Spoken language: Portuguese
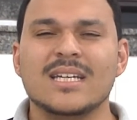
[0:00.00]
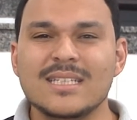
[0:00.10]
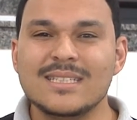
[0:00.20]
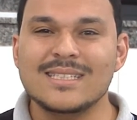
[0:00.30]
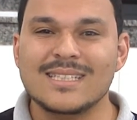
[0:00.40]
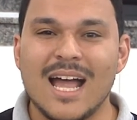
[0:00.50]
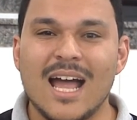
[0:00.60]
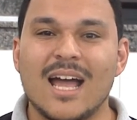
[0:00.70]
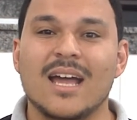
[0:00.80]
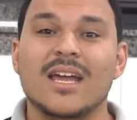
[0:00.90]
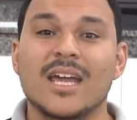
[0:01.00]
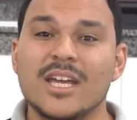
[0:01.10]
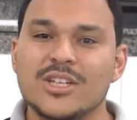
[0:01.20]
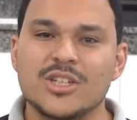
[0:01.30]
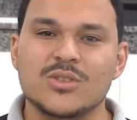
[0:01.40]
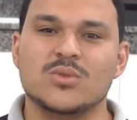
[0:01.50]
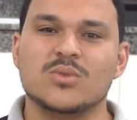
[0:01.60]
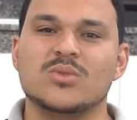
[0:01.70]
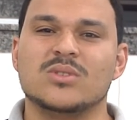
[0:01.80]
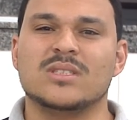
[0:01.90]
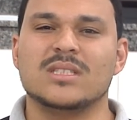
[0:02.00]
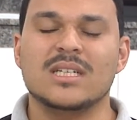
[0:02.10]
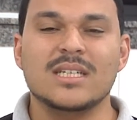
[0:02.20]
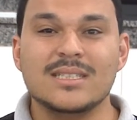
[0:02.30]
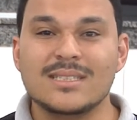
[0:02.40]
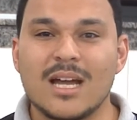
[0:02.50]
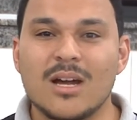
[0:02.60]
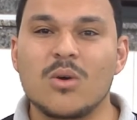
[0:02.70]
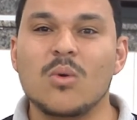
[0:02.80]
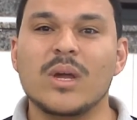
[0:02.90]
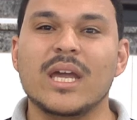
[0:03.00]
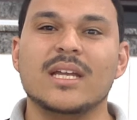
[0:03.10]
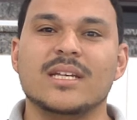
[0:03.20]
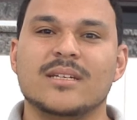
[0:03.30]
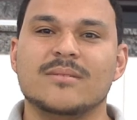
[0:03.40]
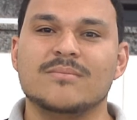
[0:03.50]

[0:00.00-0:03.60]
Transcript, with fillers: está em Jesus, estar com Ele.